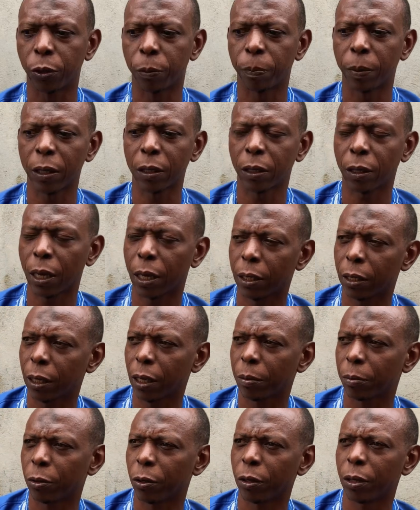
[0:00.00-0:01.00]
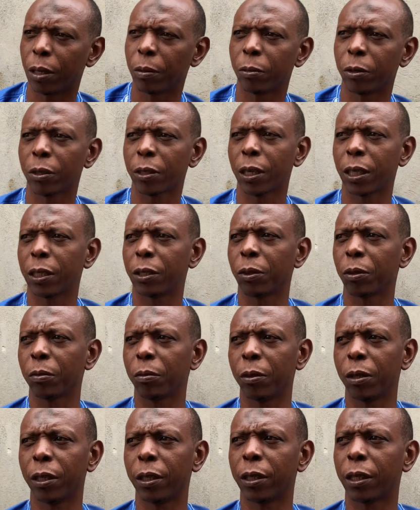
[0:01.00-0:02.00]
Je pense qu'en termes de démonstration
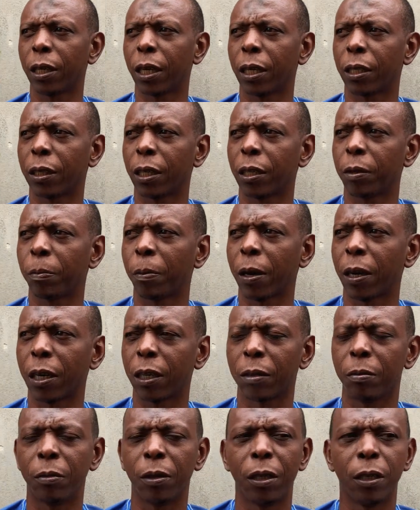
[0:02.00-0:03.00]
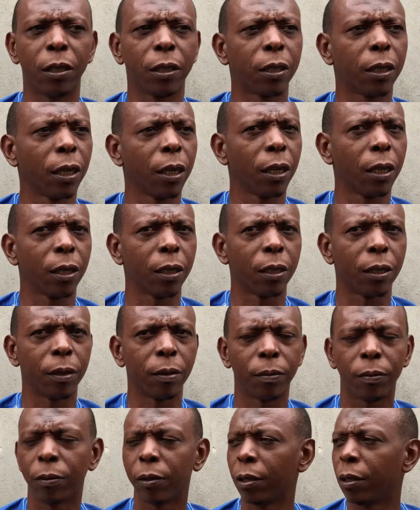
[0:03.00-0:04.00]
militaire, cette parade militaire
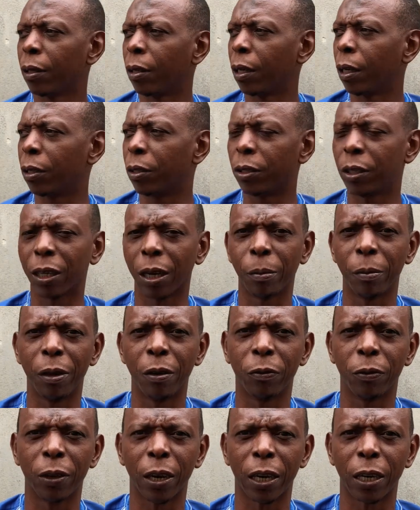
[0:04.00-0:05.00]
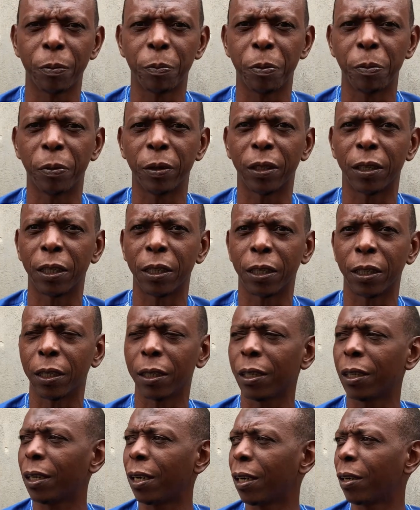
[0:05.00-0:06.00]
est du jamais vu en République de
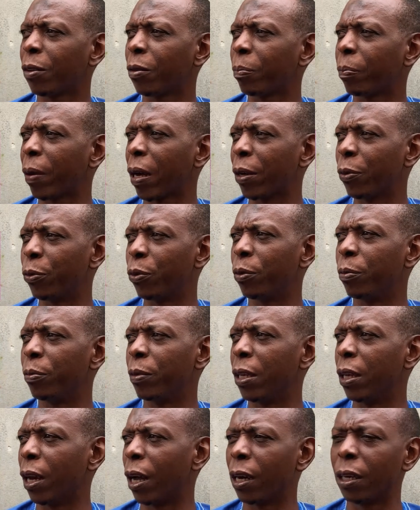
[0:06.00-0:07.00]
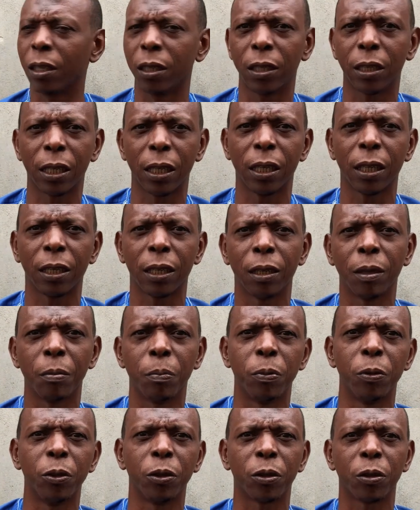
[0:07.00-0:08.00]
Guinée. Hein. On parle de 1000 engins,
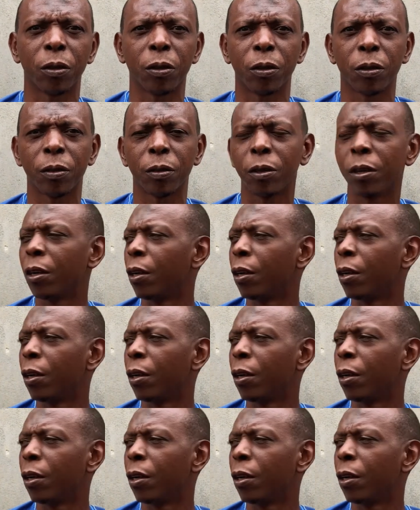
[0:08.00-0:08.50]
plus euh,